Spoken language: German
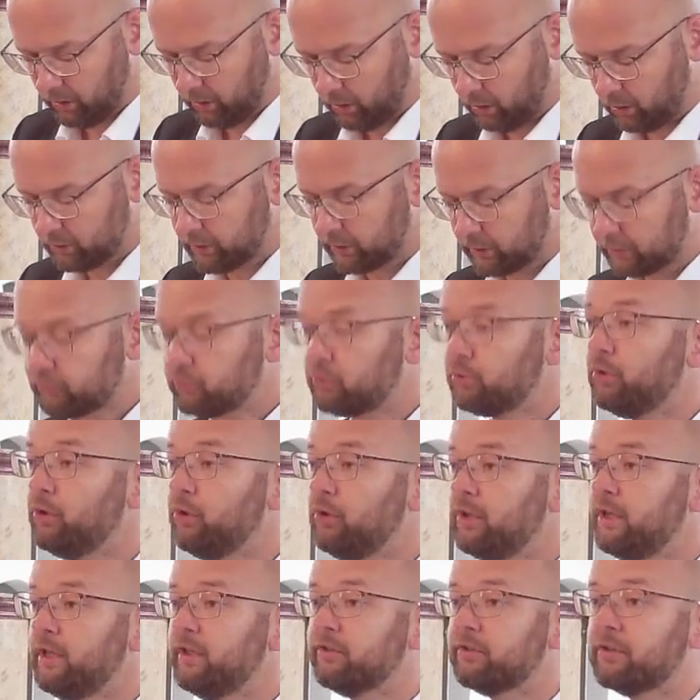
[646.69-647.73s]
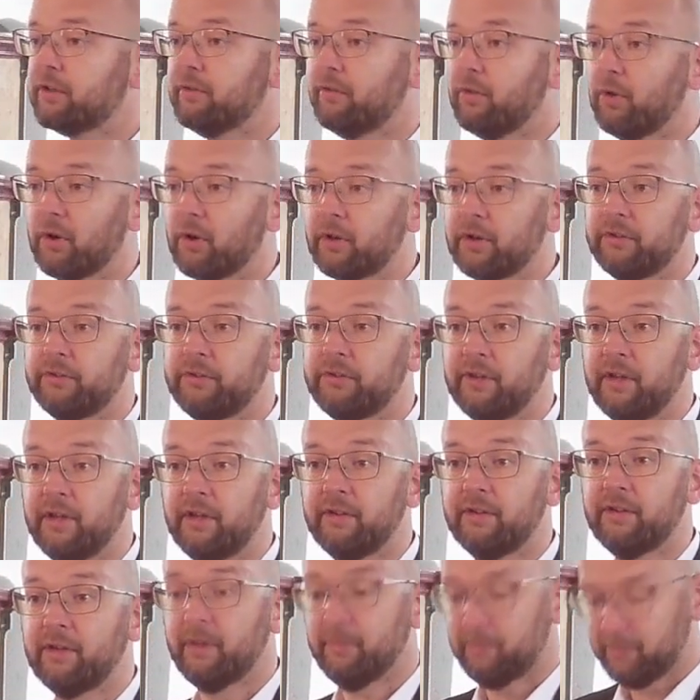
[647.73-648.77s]
oder zynisch geworden
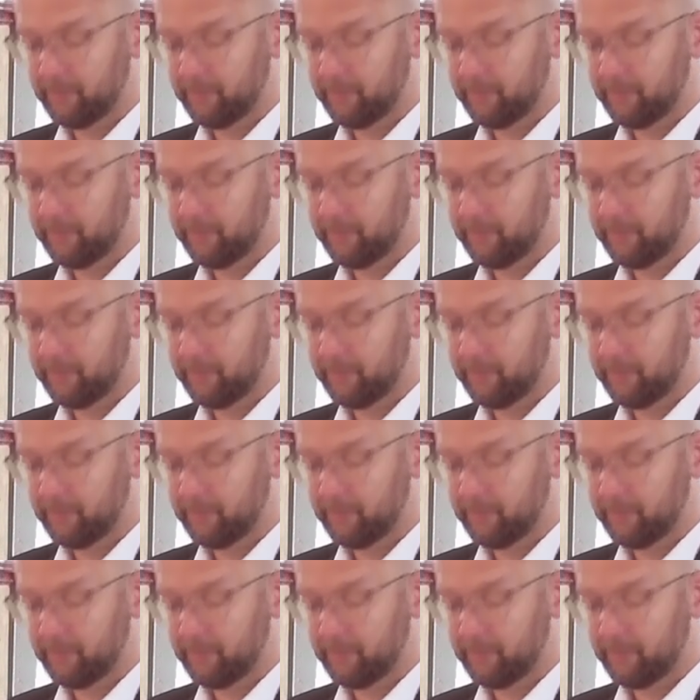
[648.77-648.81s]
sind im